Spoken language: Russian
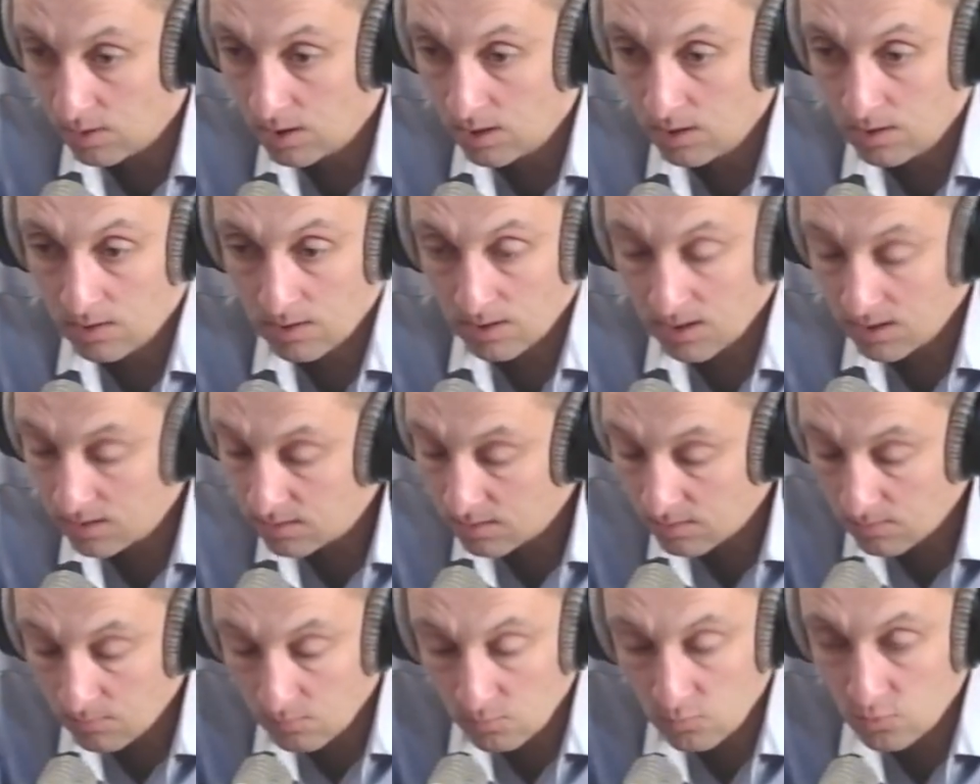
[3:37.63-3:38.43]
Это
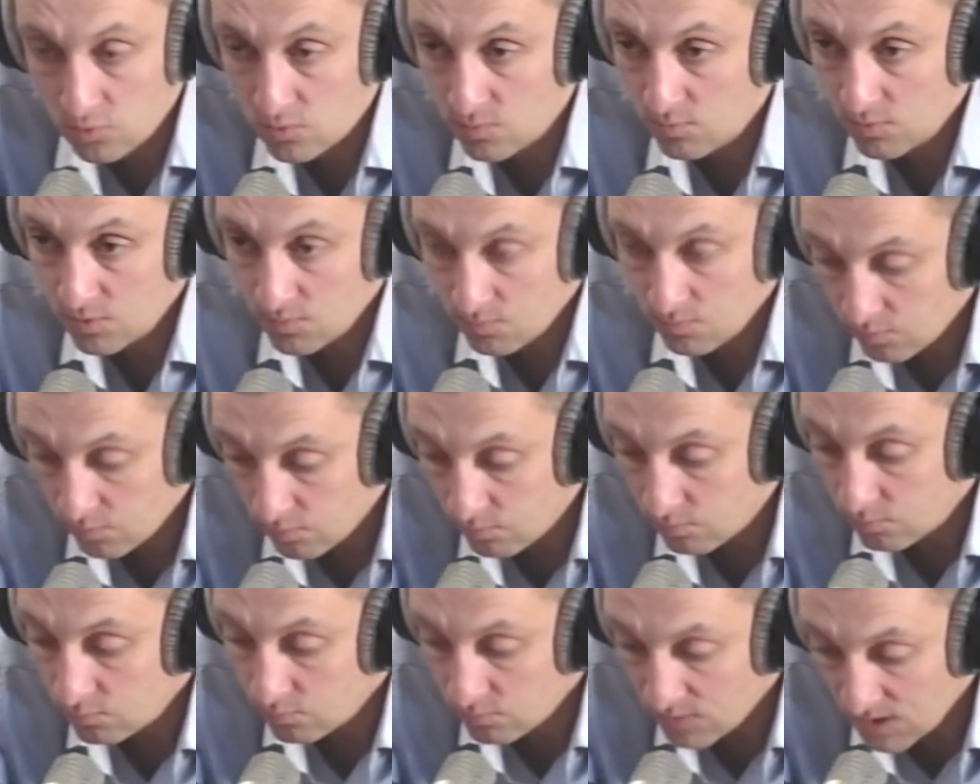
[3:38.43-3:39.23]
может быть
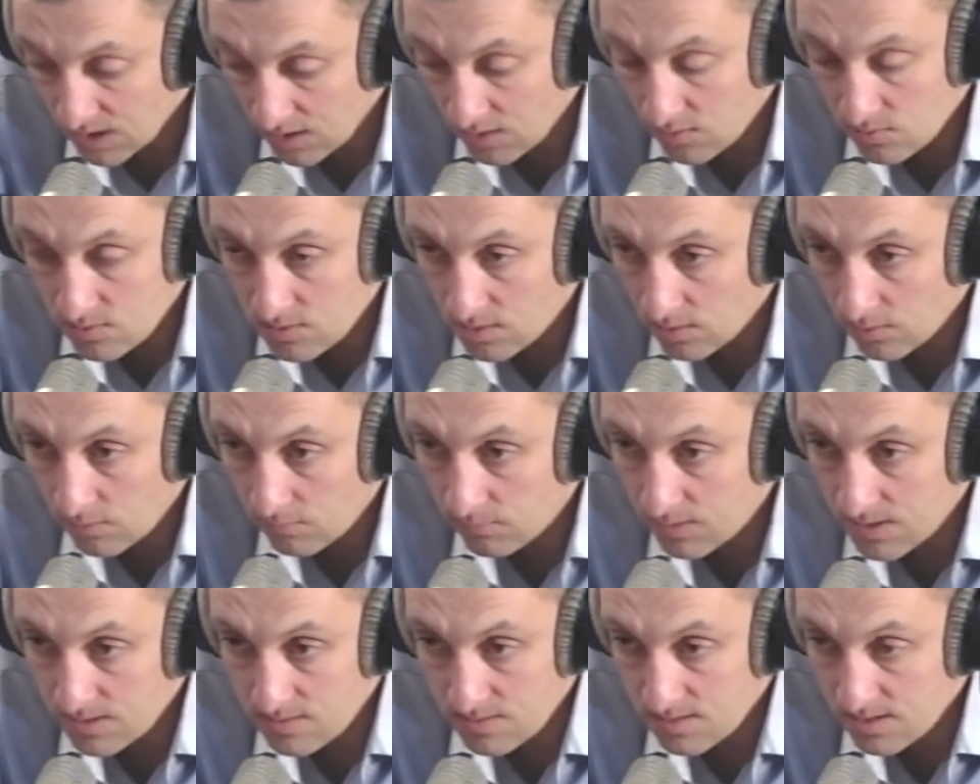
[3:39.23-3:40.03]
такая установка
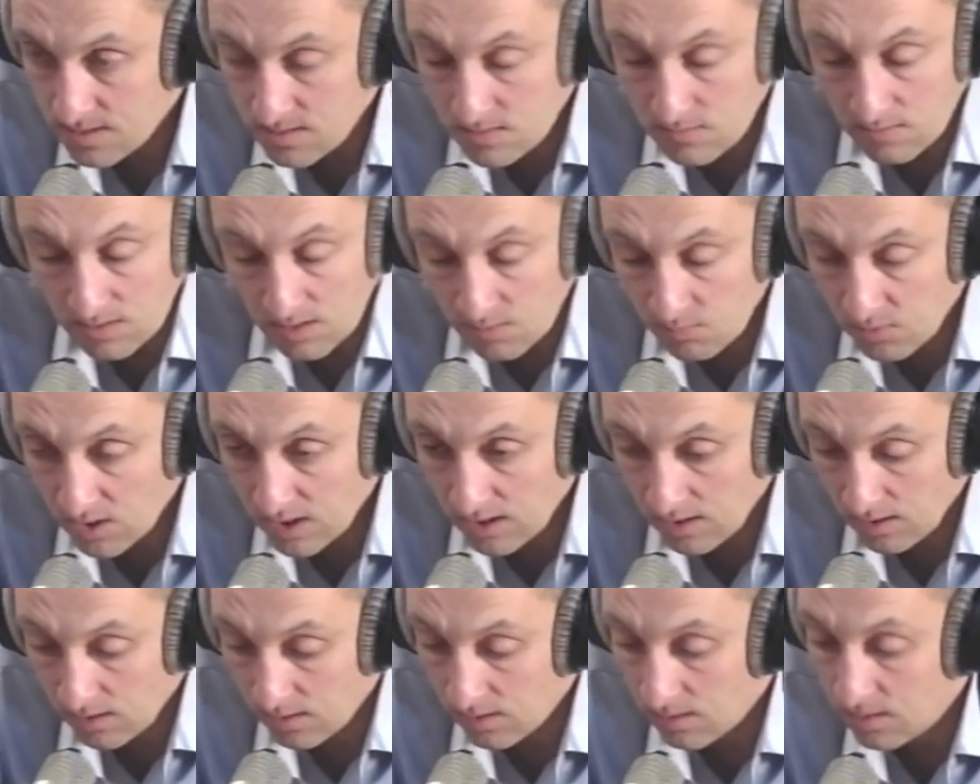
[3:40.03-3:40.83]
из детства
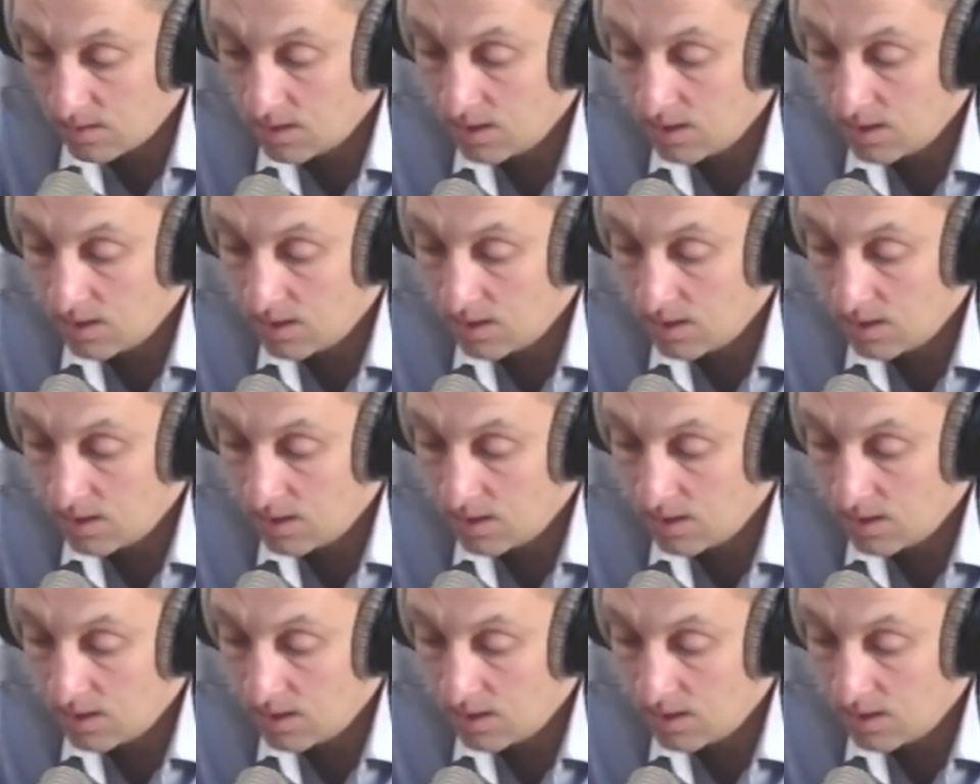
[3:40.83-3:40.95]
неправильная.